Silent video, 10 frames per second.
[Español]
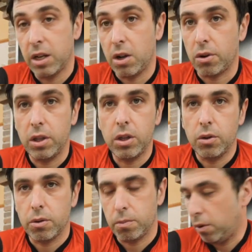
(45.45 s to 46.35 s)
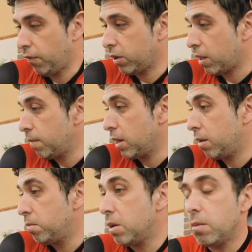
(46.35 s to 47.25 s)
el, rodillo. Prefiero
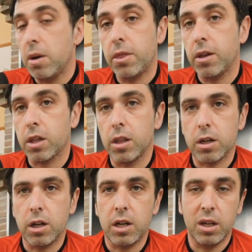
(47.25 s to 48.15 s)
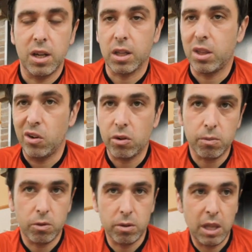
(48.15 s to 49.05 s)
también mil veces entrenar en el exterior
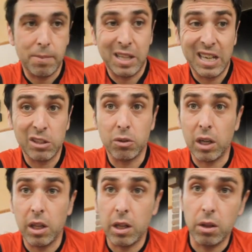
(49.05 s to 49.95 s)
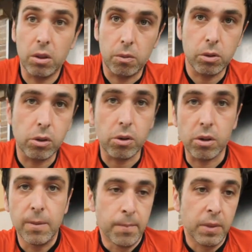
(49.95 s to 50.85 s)
como la práctica totalidad de todos
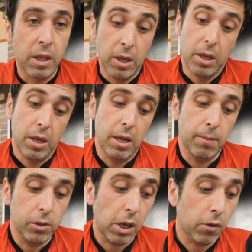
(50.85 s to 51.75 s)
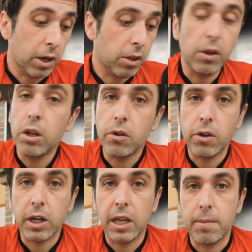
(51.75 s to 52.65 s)
vosotros. En muchas ocasiones no
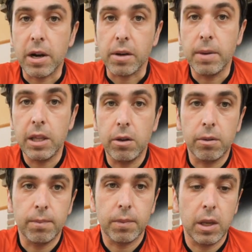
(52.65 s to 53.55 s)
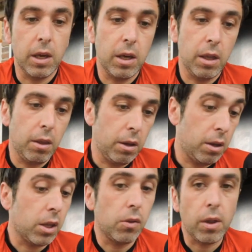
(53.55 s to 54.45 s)
nos queda más remedio. En eh,
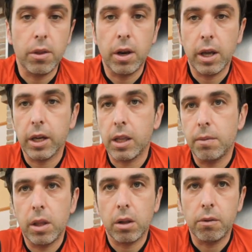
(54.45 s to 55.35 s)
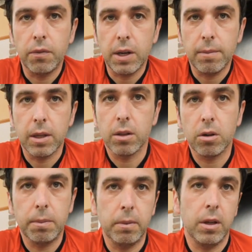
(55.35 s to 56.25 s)
la situación en la que estamos del
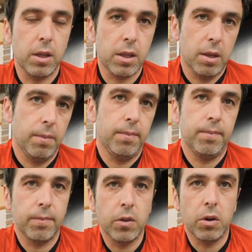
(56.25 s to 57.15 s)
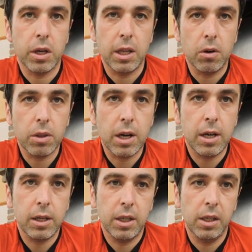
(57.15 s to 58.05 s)
confinamiento, pues no queda
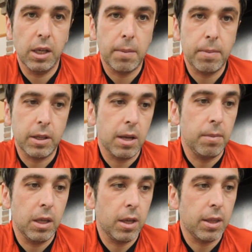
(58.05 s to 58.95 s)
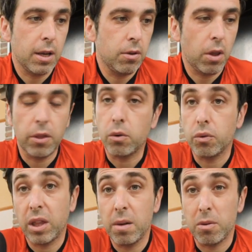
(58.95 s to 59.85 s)
otra y aparte a mí este año la
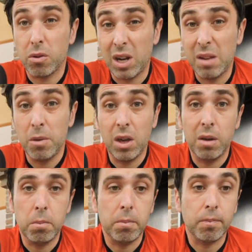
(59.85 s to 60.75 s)
circunstancias personal, me,